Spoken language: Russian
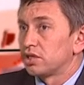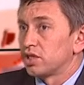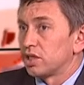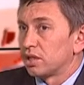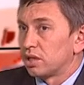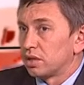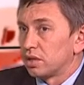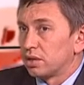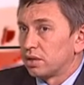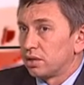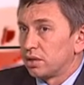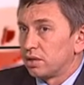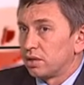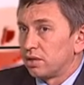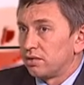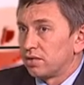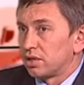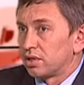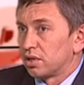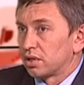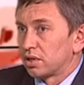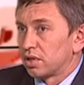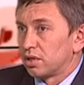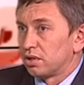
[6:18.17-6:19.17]
э,
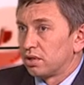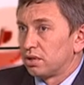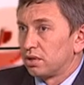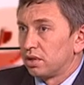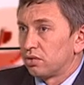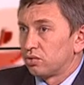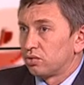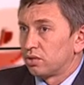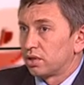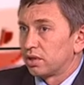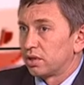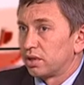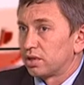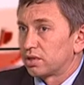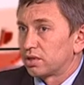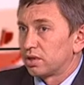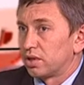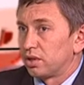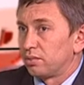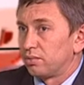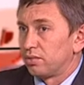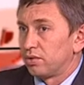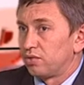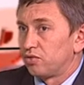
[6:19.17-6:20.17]
наверное, кандидатура
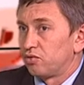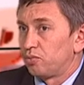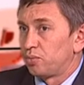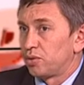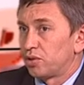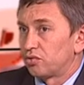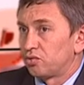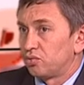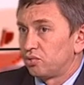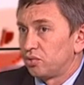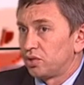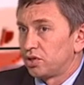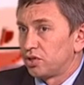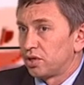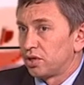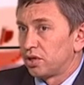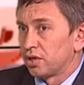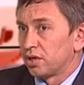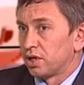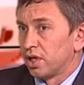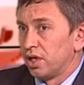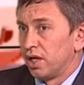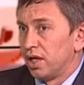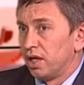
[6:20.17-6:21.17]
должна быть в первую
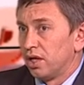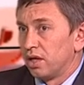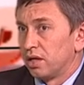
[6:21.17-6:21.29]
очередь